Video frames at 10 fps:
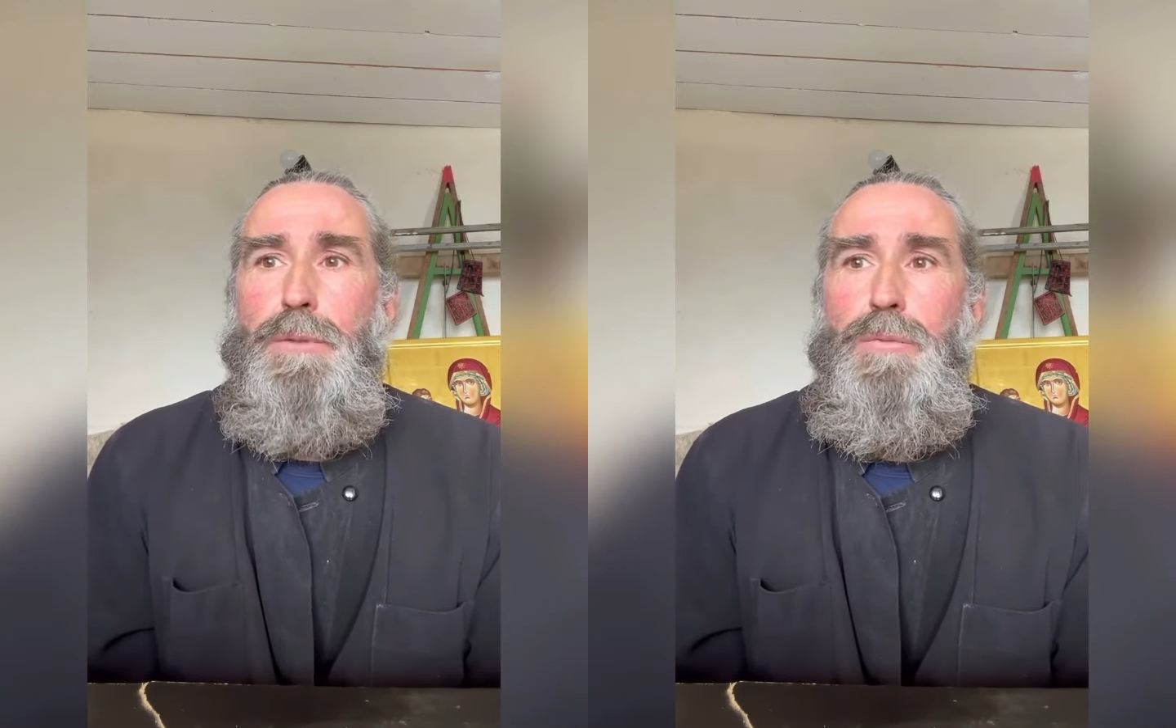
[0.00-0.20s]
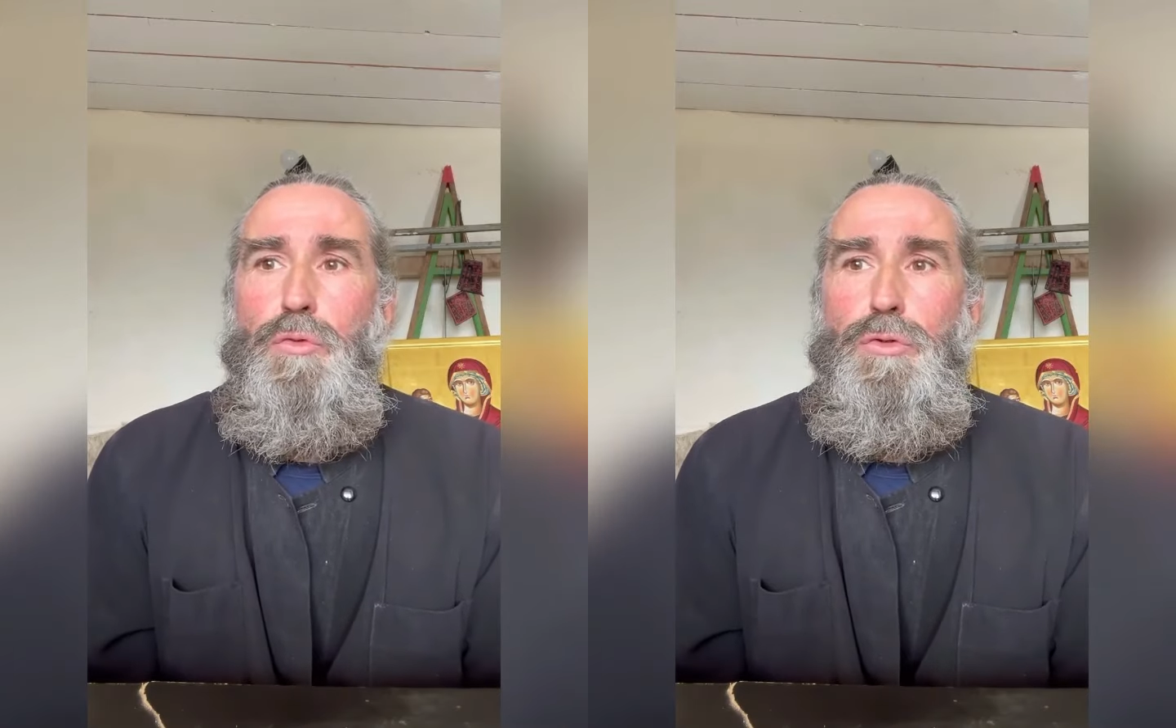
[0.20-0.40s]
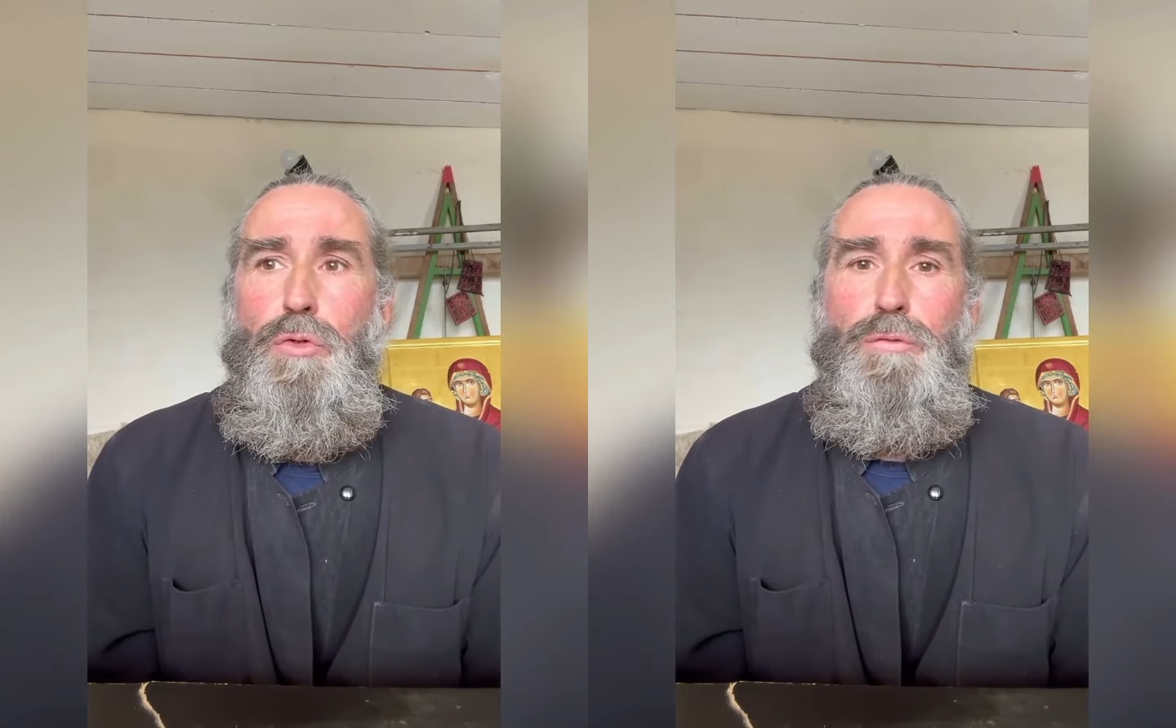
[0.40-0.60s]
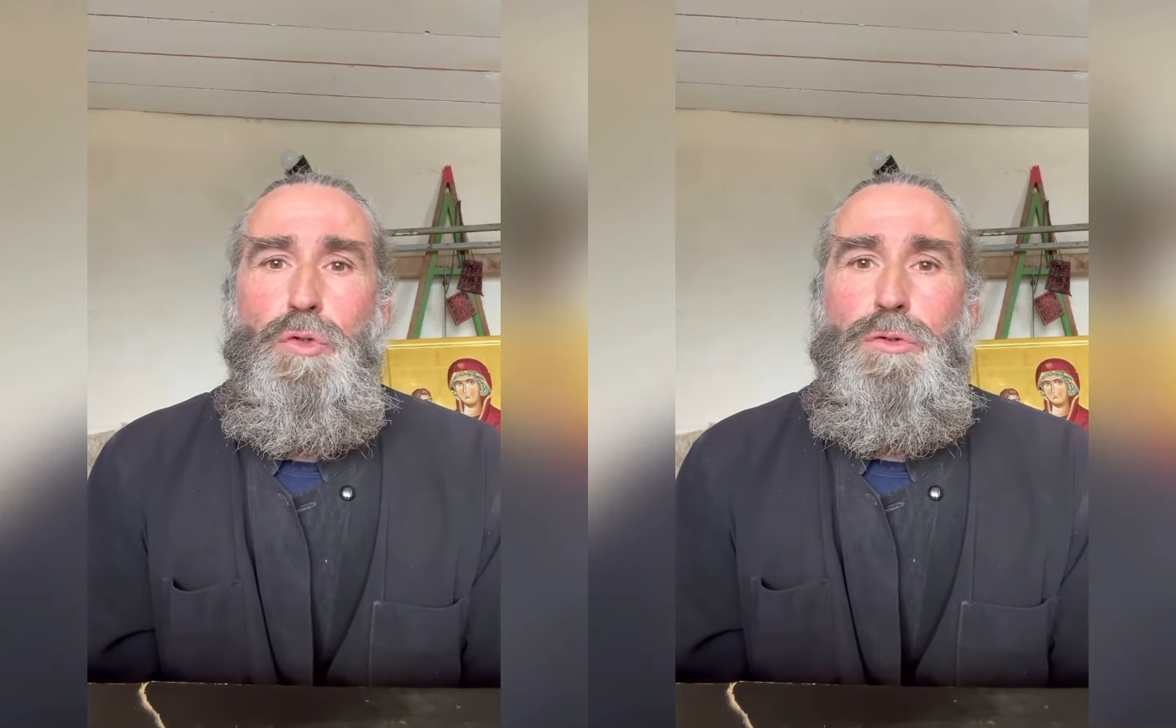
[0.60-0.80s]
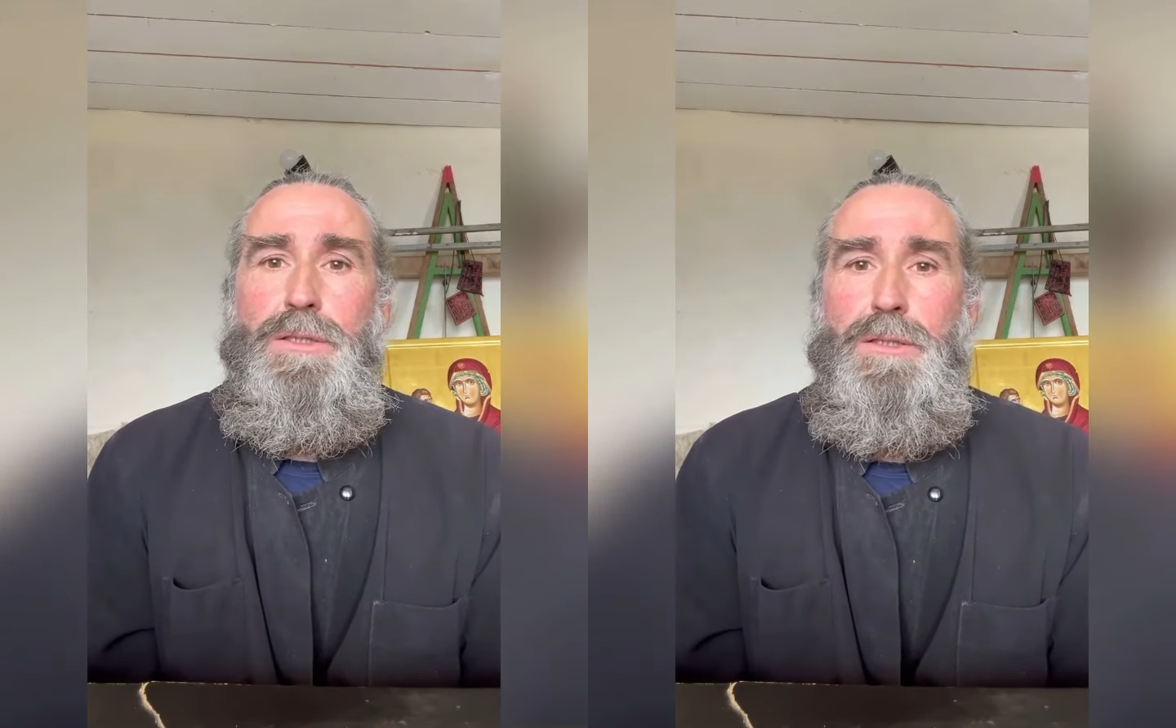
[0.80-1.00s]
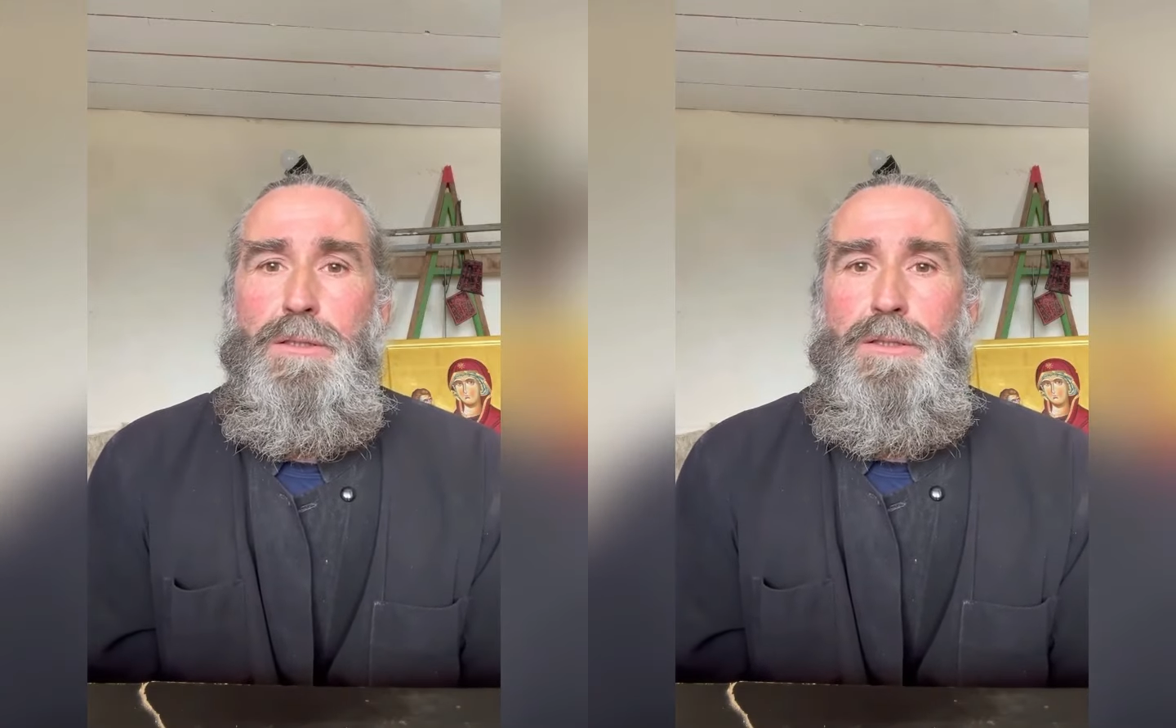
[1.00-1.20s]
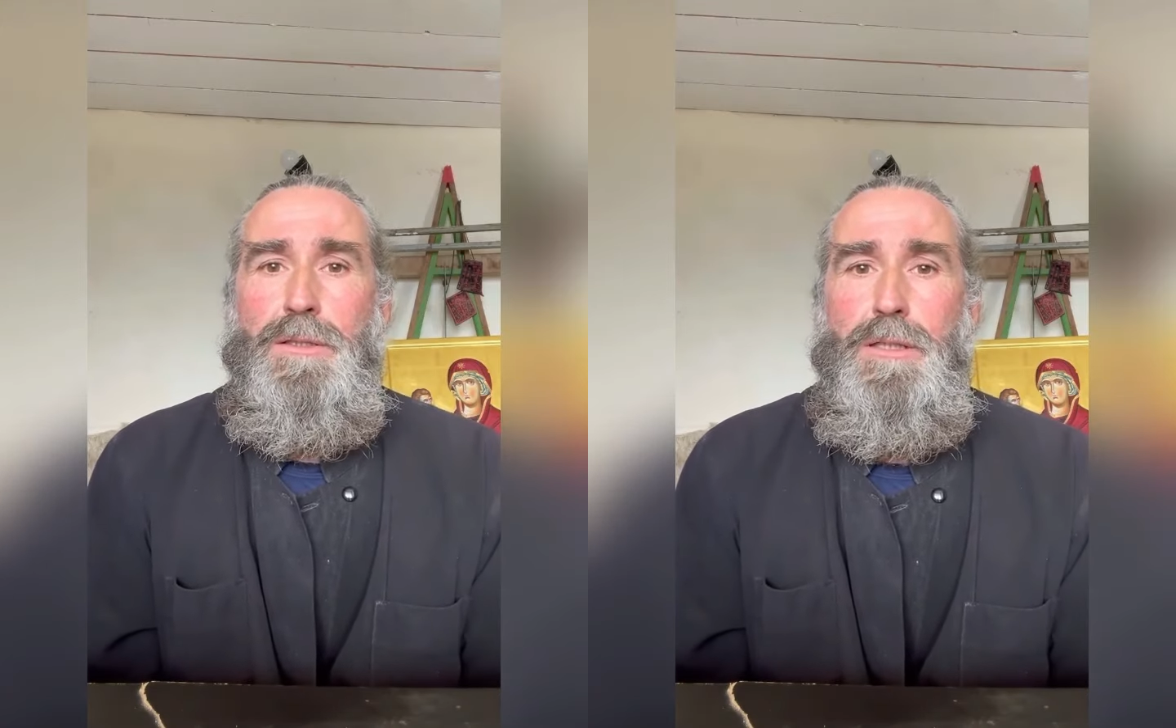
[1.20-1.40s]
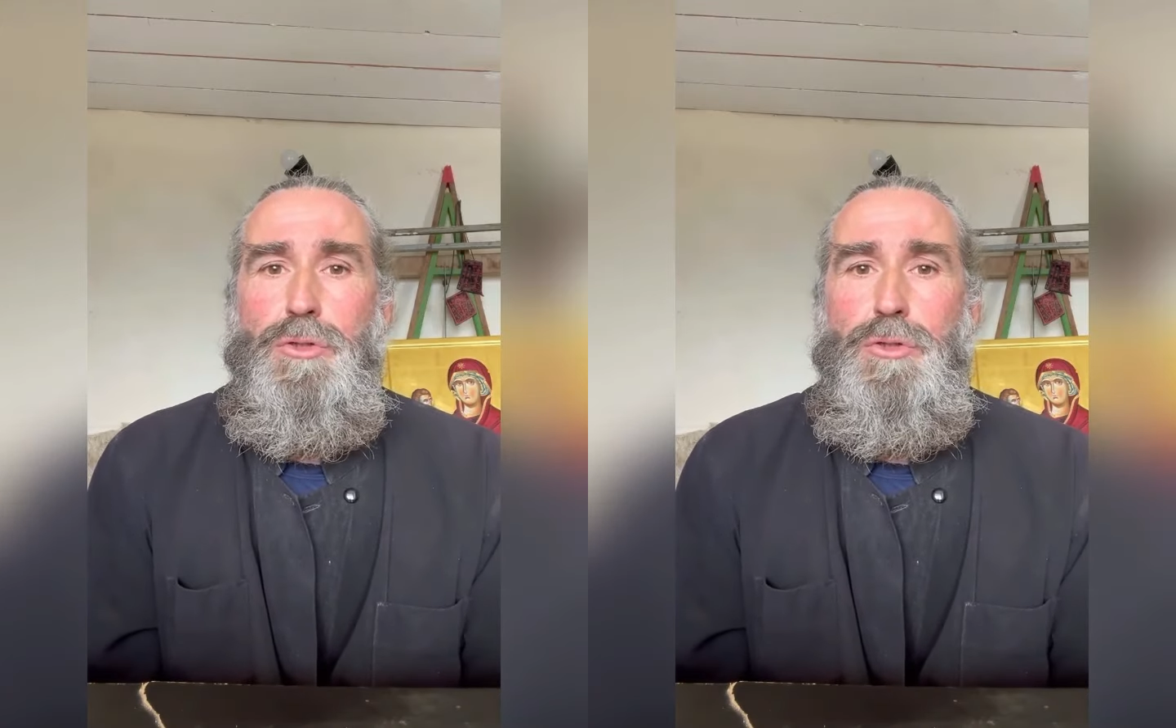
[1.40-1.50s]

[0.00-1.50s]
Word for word: премудро он все делает так,